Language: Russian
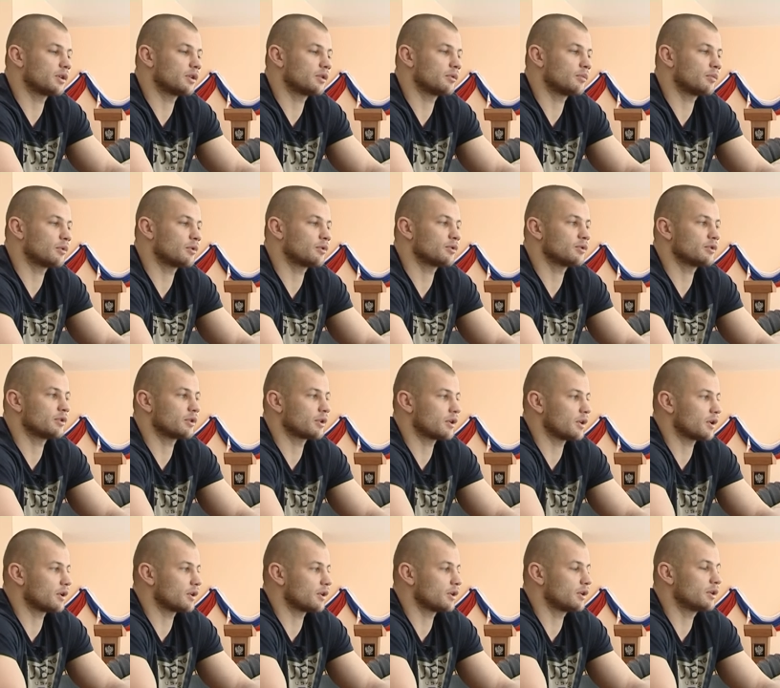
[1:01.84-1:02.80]
это просто
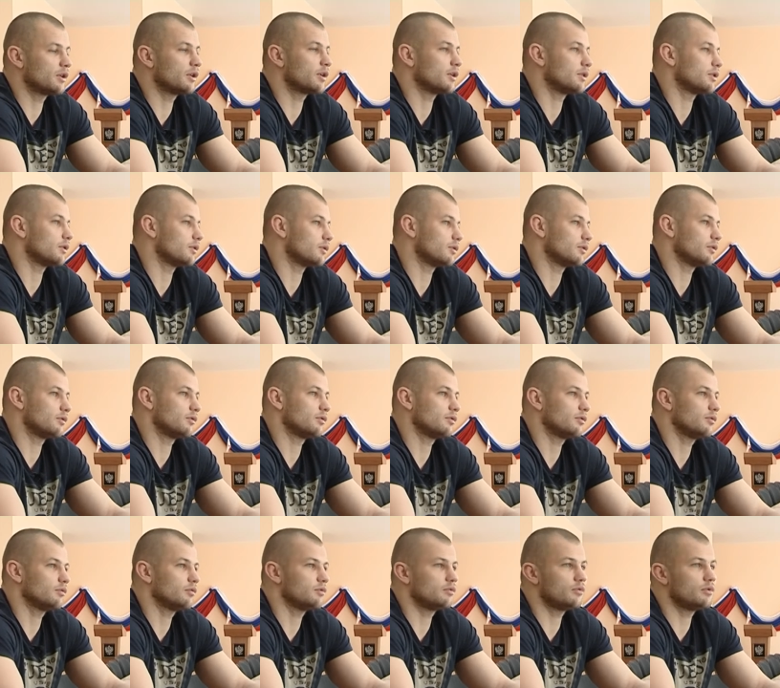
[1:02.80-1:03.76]
как игры.
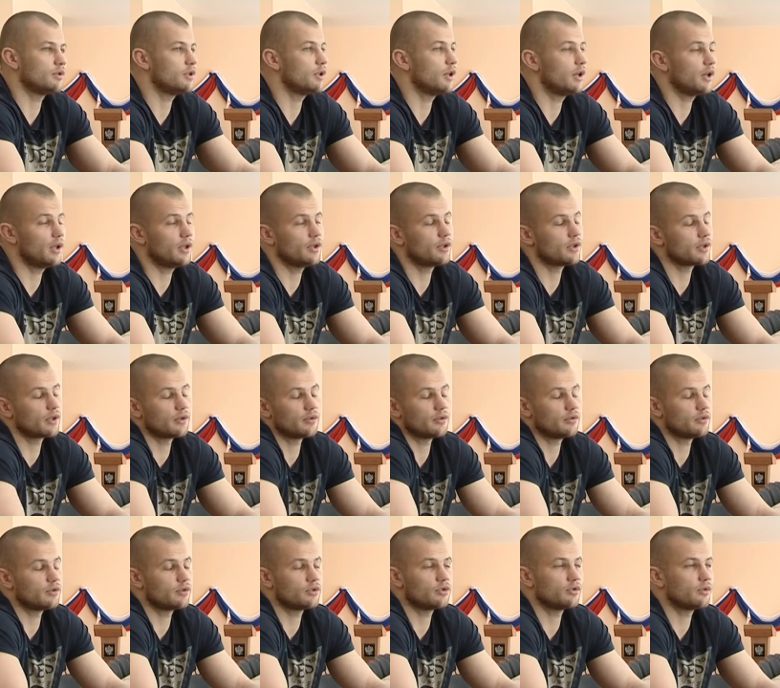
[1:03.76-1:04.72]
Ну, ни
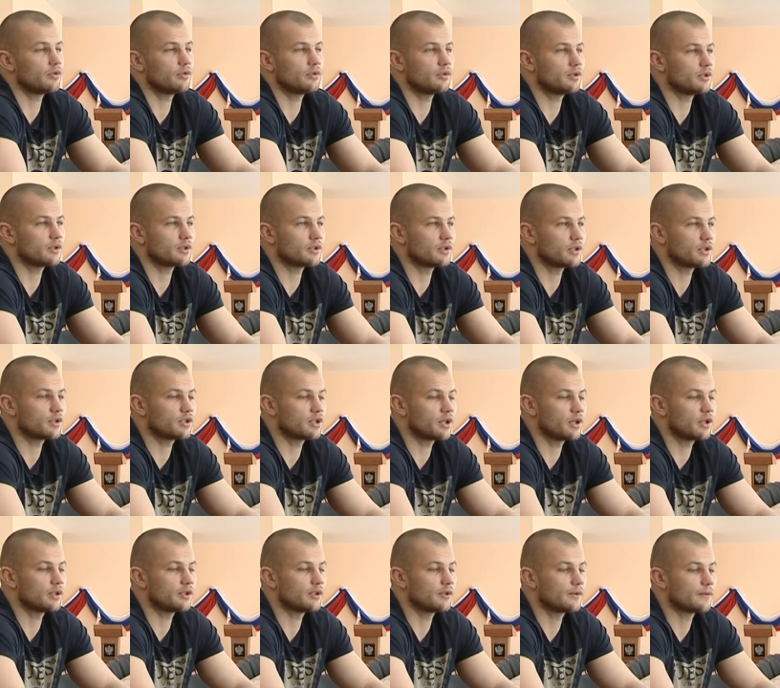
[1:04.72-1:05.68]
рейтингов, ничего не
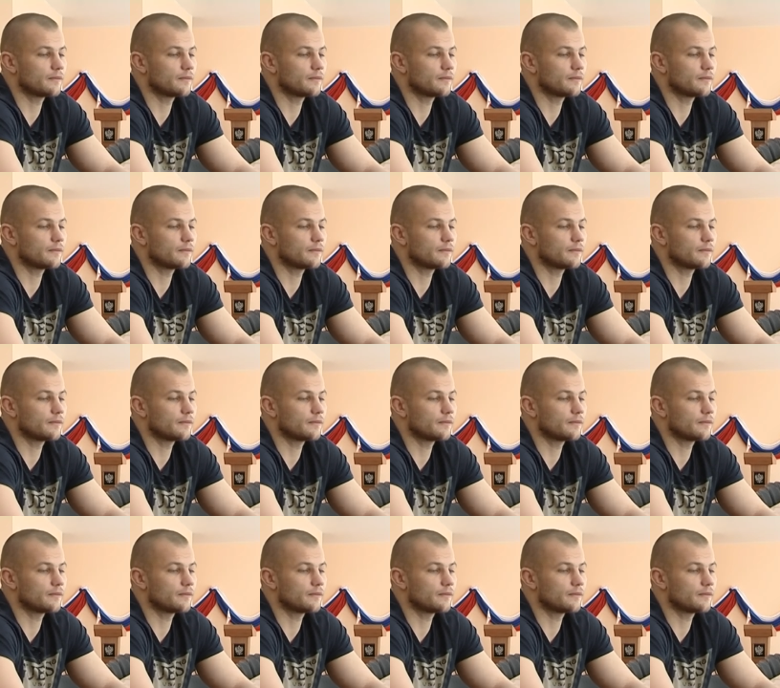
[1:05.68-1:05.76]
означает